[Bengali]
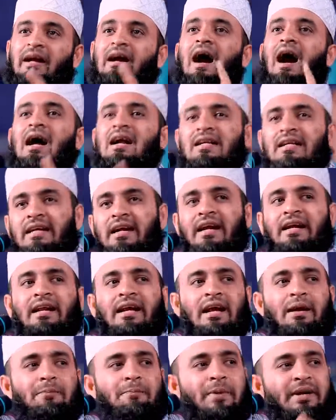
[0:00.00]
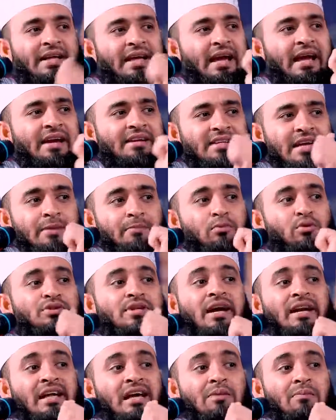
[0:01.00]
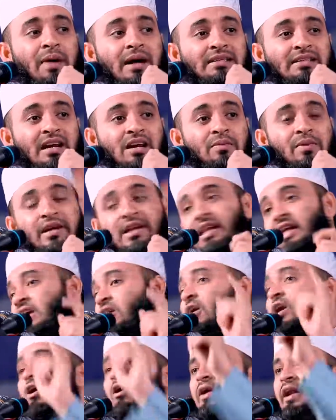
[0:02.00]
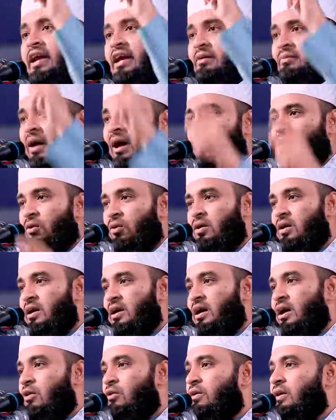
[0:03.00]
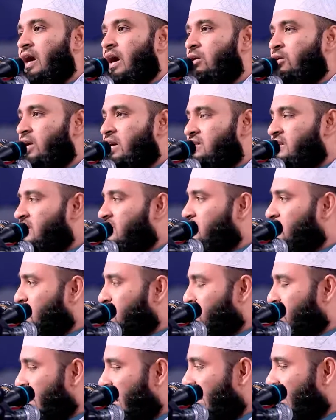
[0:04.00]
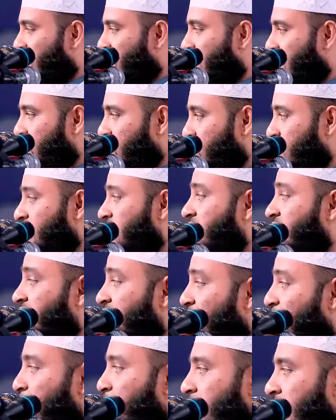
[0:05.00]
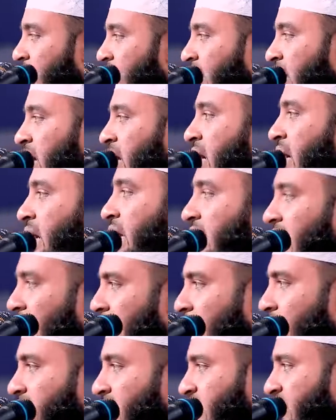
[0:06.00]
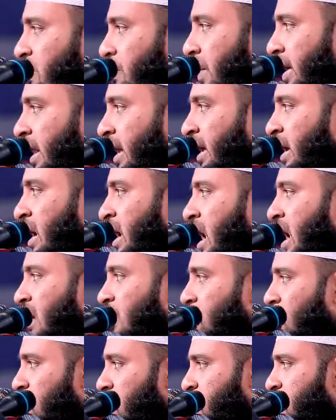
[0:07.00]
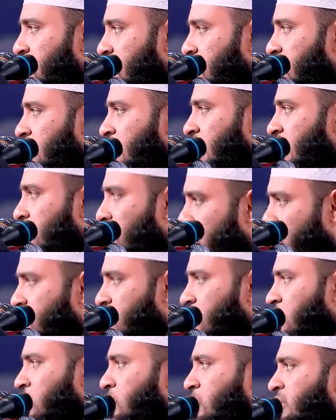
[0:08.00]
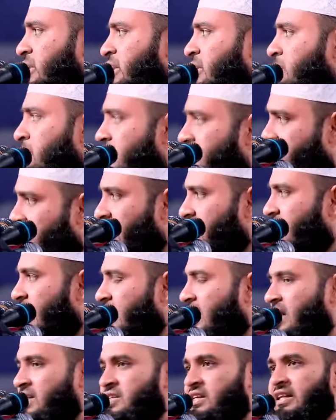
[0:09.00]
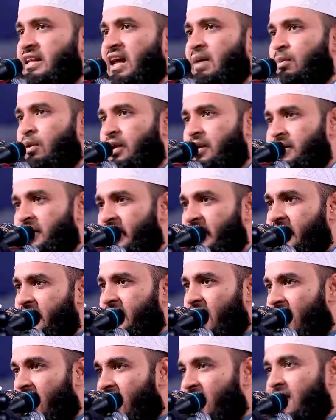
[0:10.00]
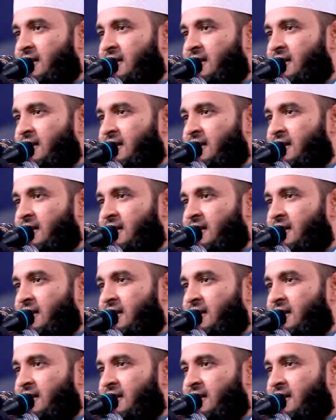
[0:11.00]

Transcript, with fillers: কাঠ কেটে পিঠে সেই বোঝা নিয়ে বাজারে বিক্রি করা অনেক ভালো কারণ কারো কাছে যদি তুমি হাত পাতো সে দিতেও পারে নাও দিতে পারে আর কষ্ট করলে কষ্ট কোনোদিন বৃথা যায় না চিল্লায় বলেন ঠিক কিনা